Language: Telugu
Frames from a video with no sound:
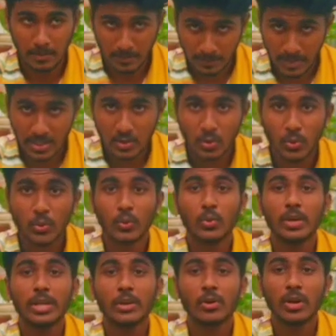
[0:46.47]
మనకు
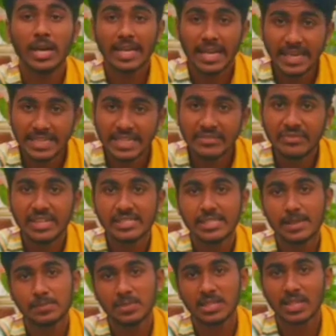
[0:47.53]
ఇంకొక ఎయిటీ ఫైవ్
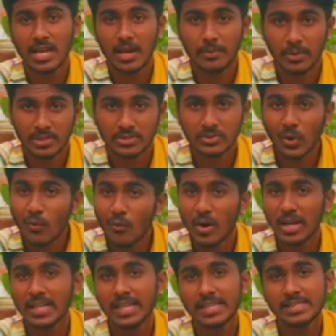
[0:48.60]
సబ్స్క్రైబర్స్తో
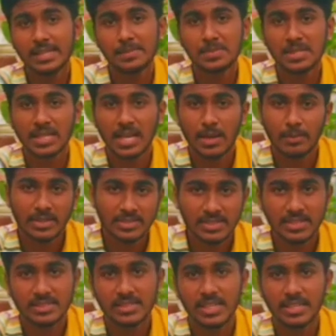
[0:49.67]
వన్ కే సబ్స్క్రైబర్స్
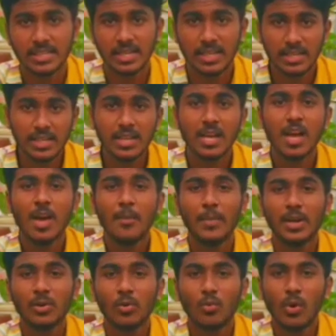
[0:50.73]
రీచ్ అవుతాయి
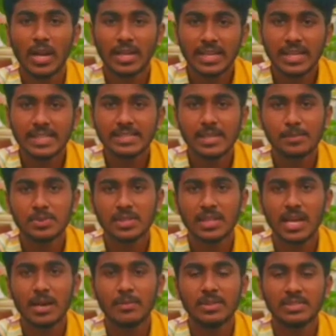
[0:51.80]
మనకు వన్ కే
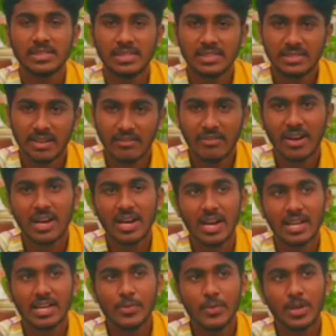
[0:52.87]
సబ్స్క్రైబర్స్ రీచ్
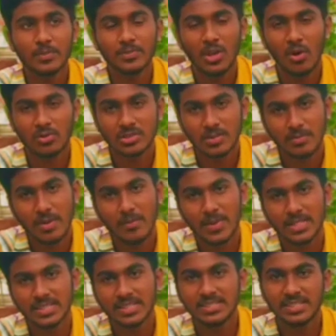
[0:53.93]
అవ్వంగానే మనం థౌజండ్
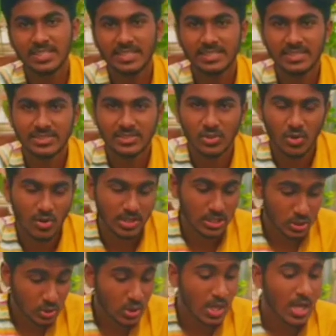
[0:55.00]
మెంబర్స్కి సీట్స్
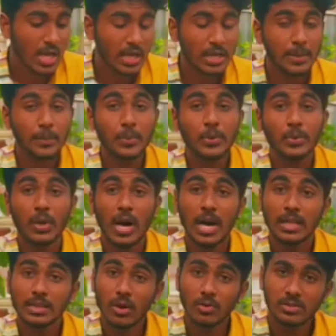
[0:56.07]
ఇచ్చుకోవచ్చు ఇప్పుడు
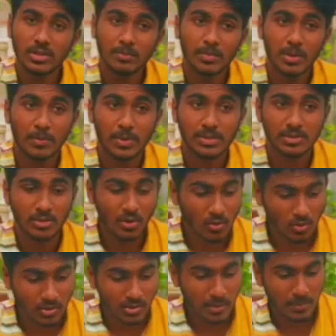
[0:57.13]
ఆ థౌజండ్ మెంబర్స్లో
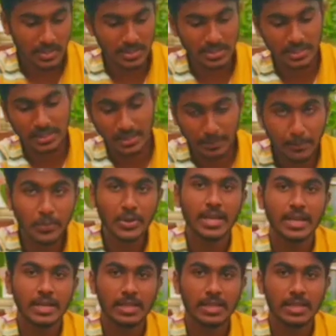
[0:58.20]
కొంతమందికి ఇప్పుడే